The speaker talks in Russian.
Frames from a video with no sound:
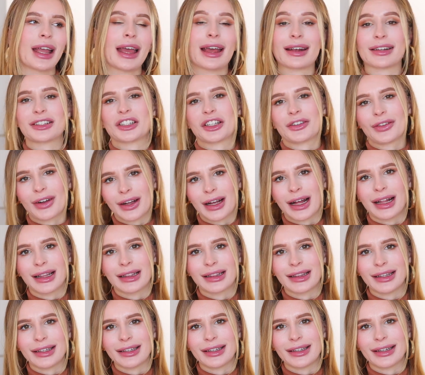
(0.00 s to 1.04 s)

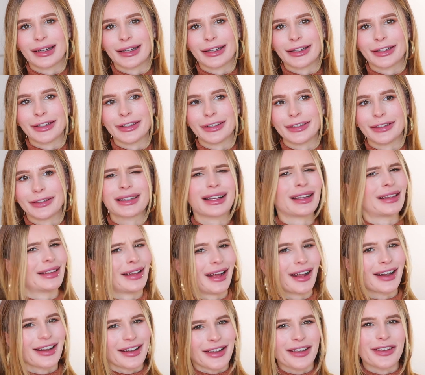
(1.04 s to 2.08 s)
экстравагантная и
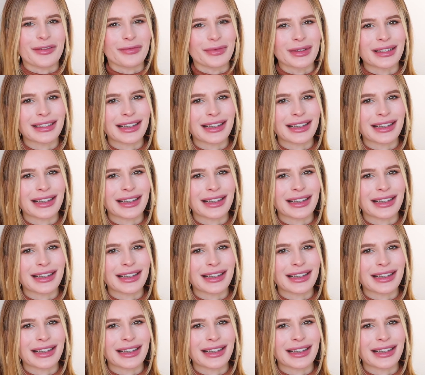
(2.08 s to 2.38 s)
скандальная, я бы